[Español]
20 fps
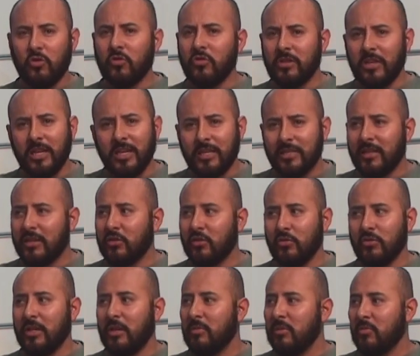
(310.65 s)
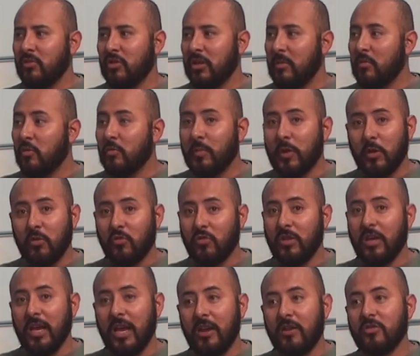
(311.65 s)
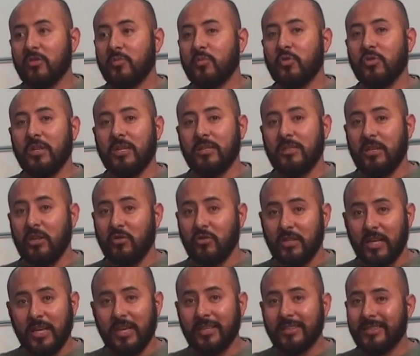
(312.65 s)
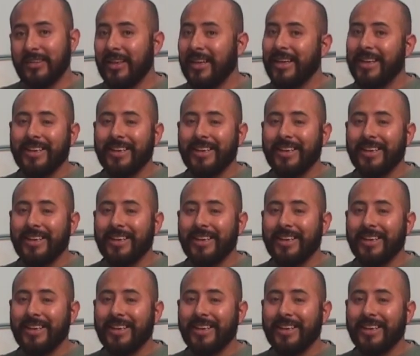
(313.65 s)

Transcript: No tienen que ser todos al mismo tiempo, pero no dejarlos, porque si los dejas,